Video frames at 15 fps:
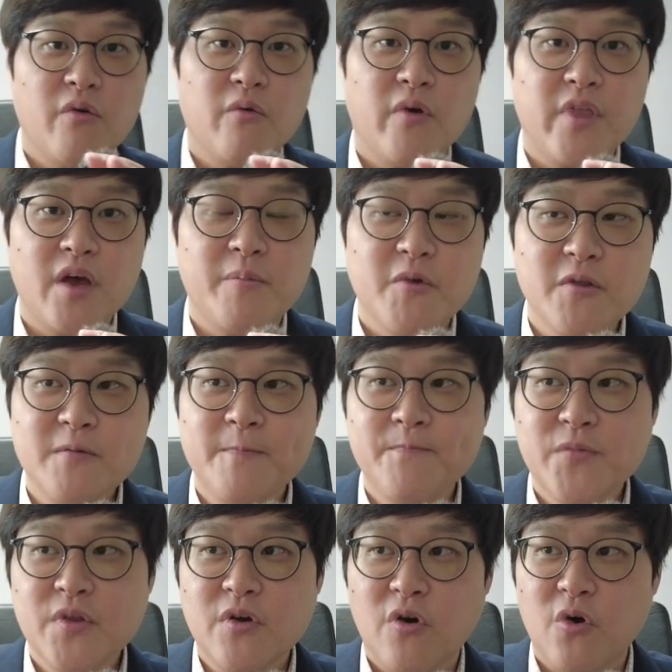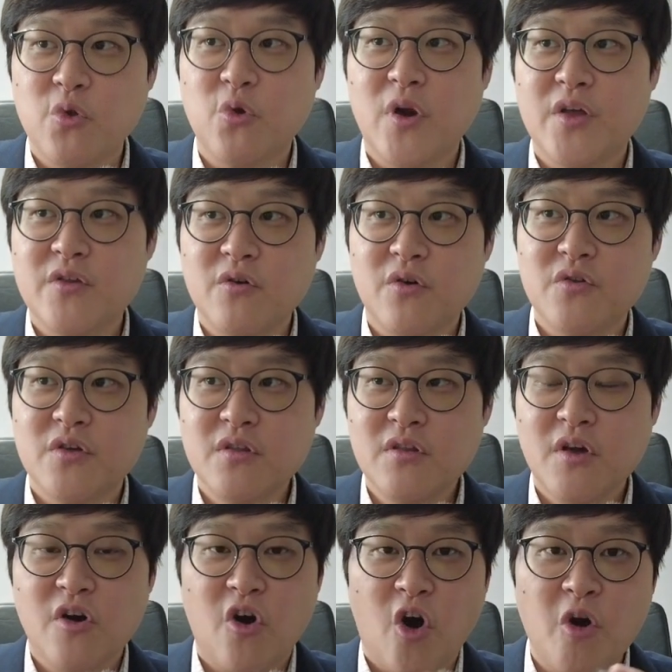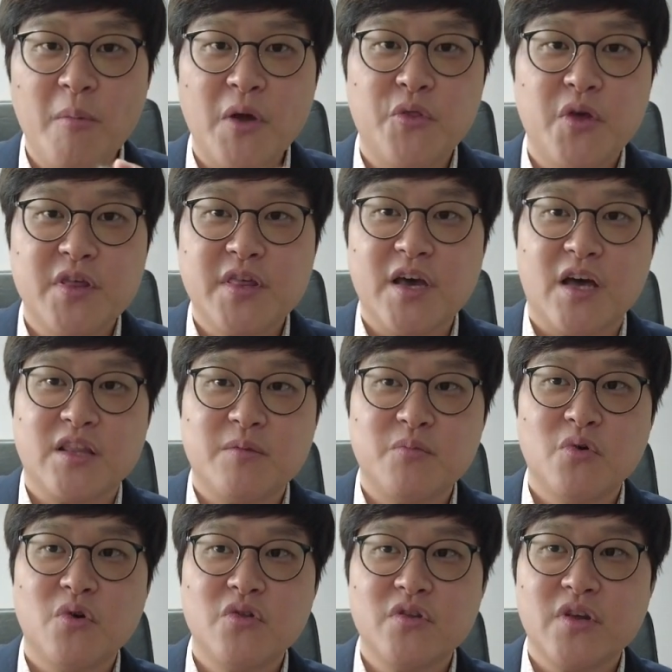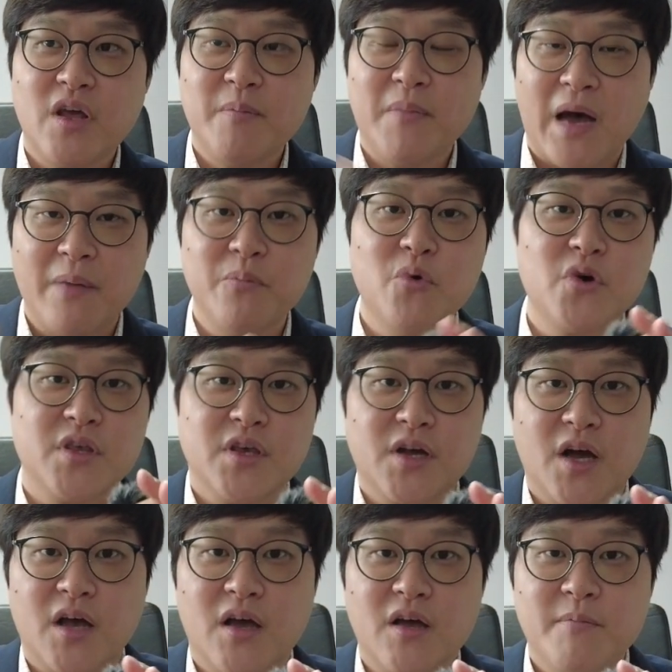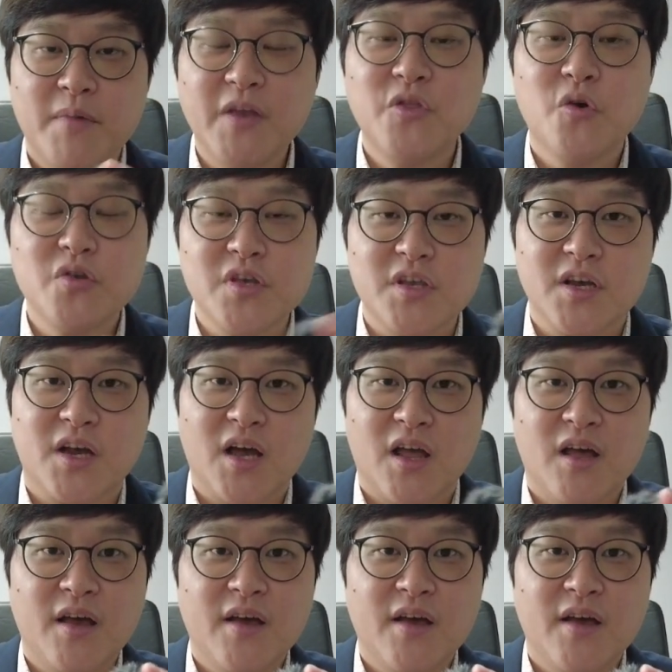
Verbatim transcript: 왜냐하면 언어라는 거는 얼마 되지 않은 표현들의 반복이니까 패턴이니까